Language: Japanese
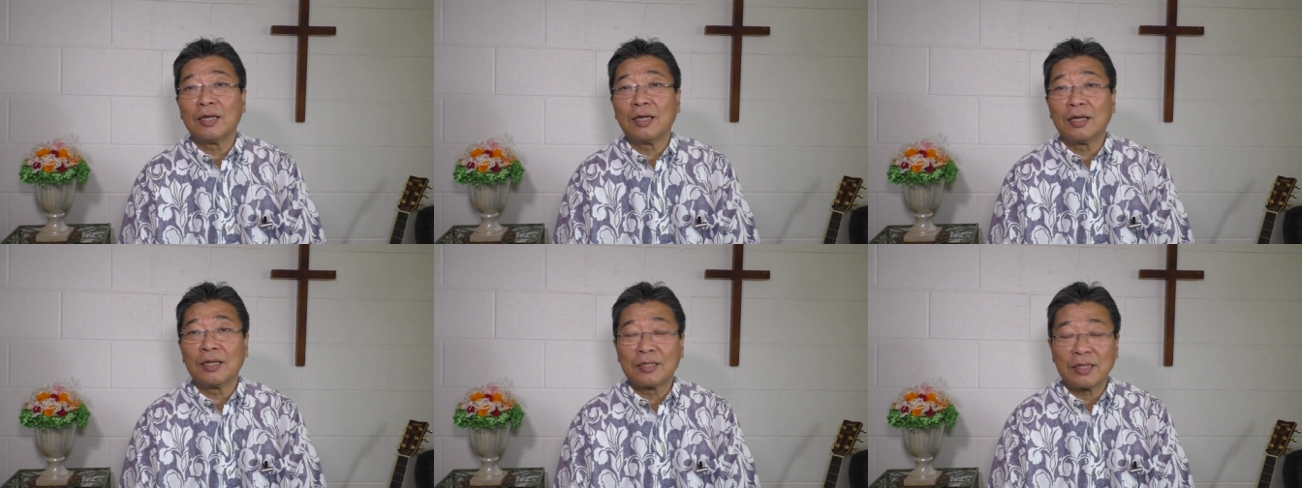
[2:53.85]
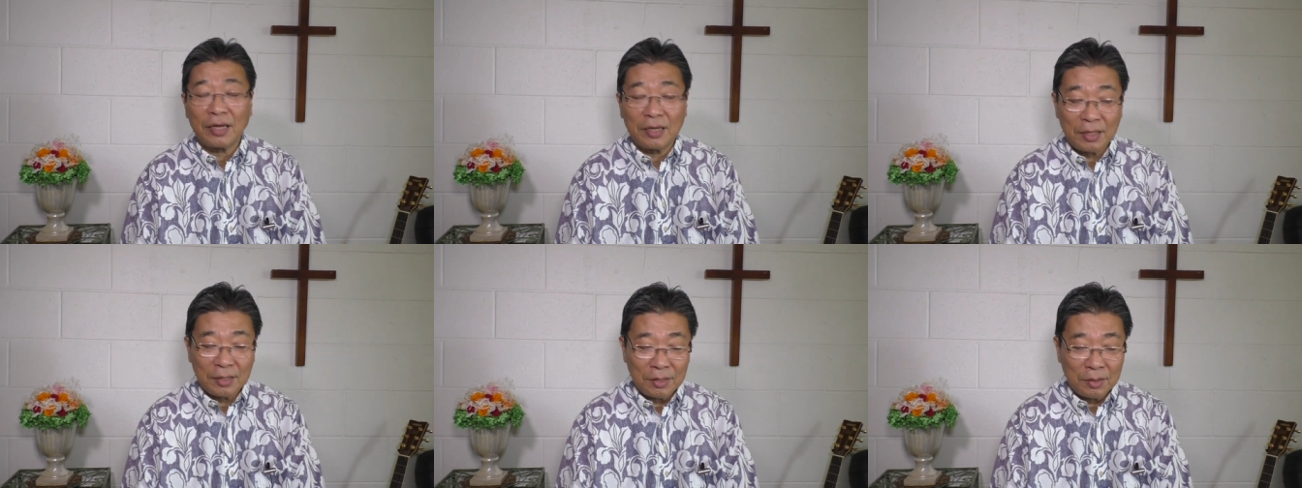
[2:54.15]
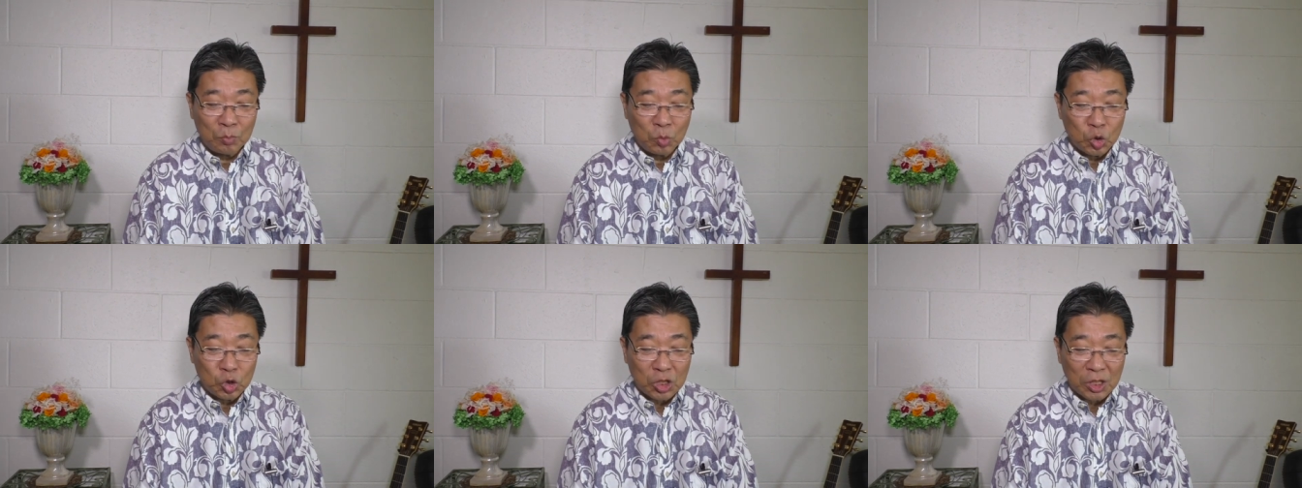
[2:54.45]
えー、大変
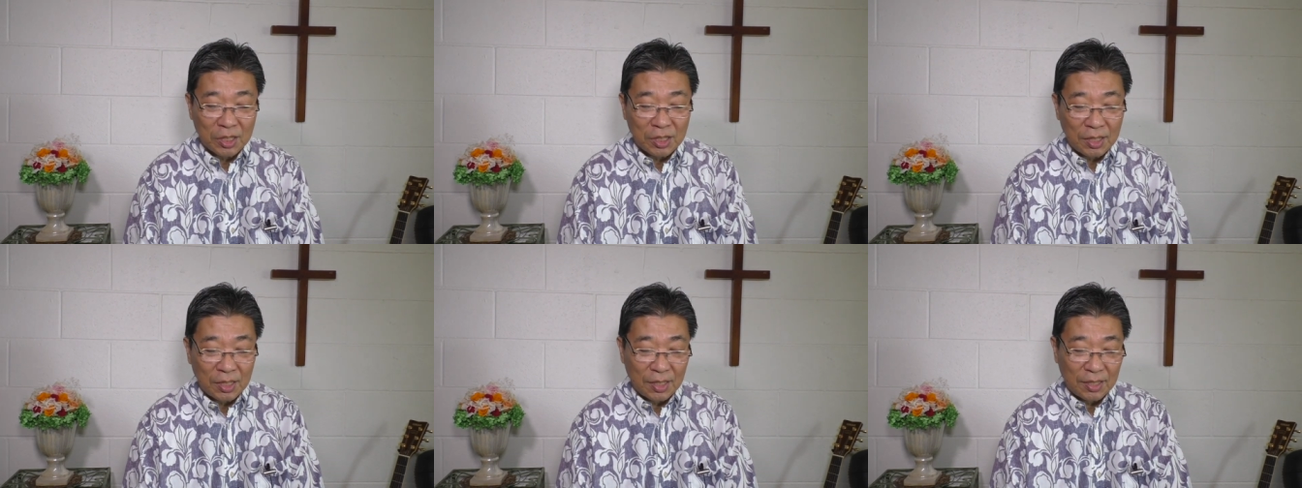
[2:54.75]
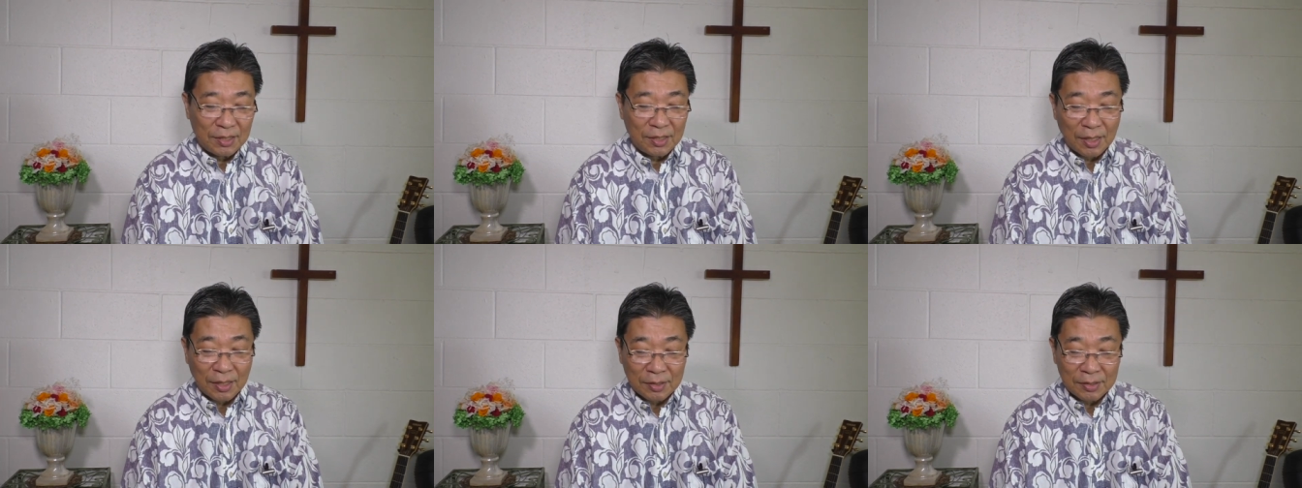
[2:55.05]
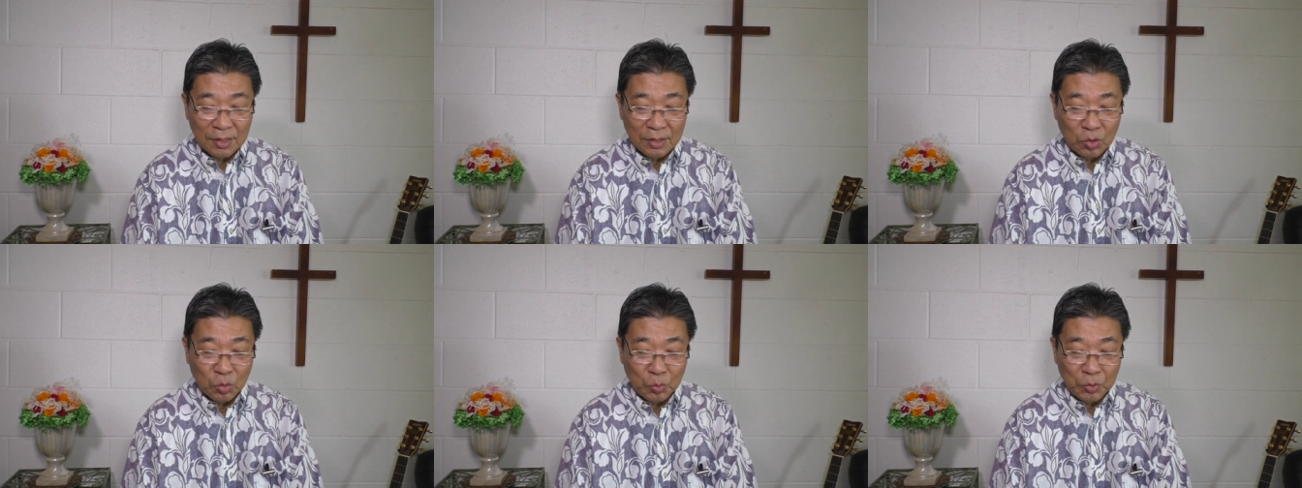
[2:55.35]
に申し訳な
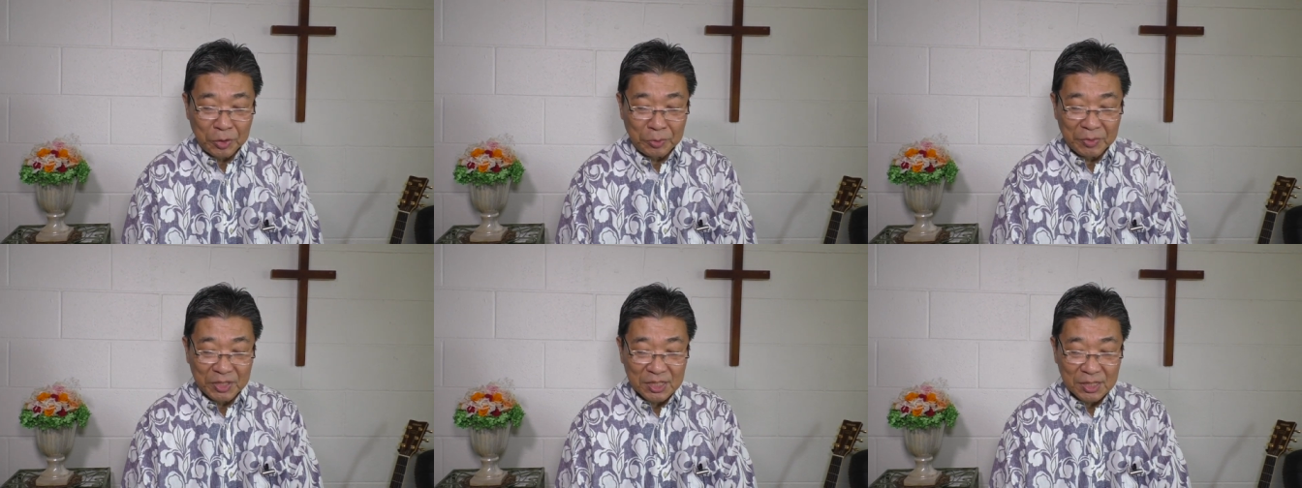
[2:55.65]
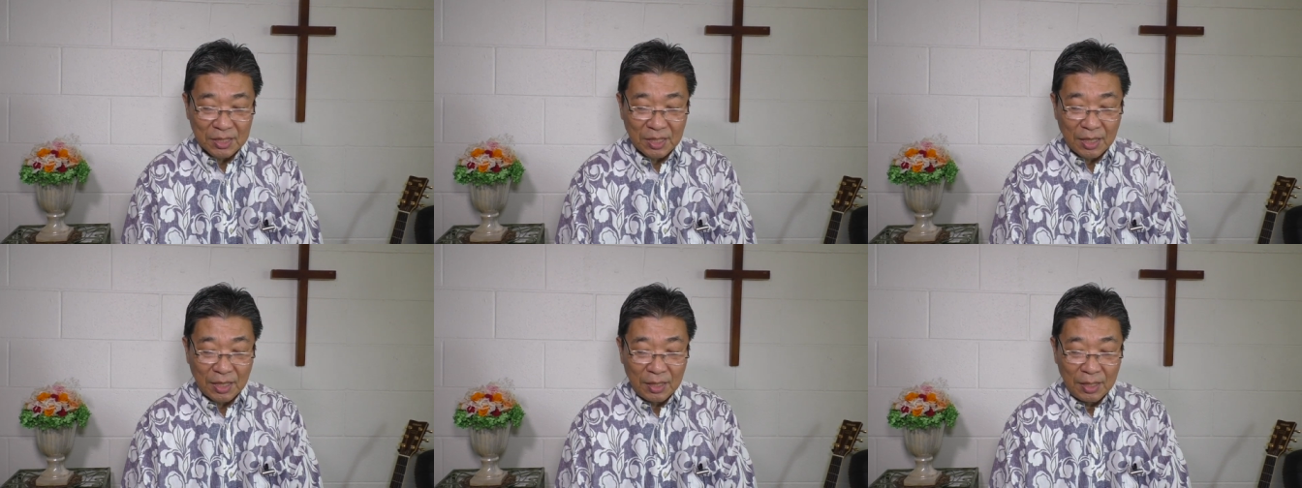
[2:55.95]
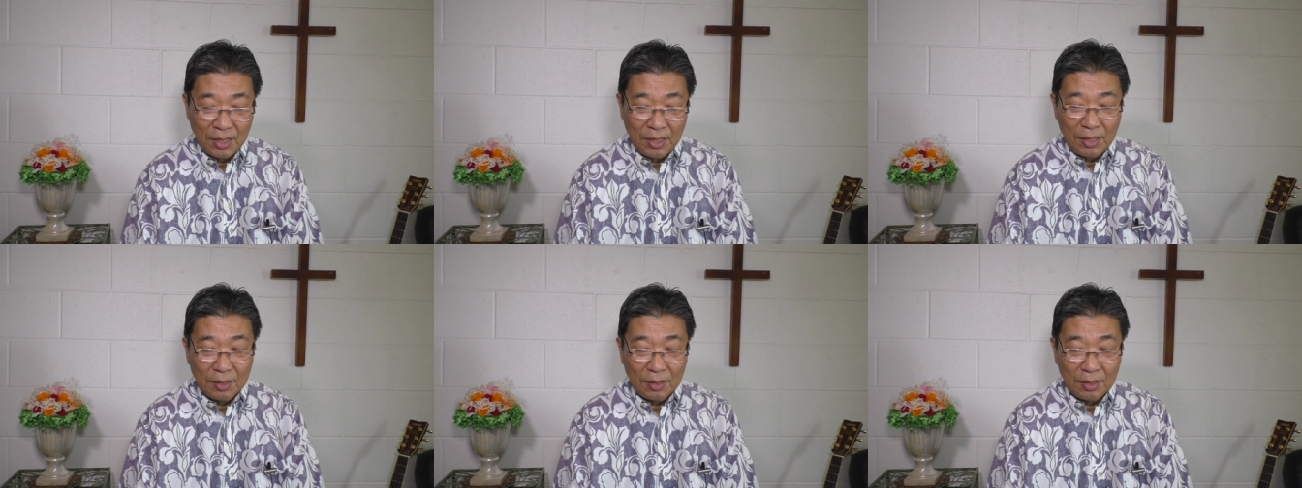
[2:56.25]
かったと思いますが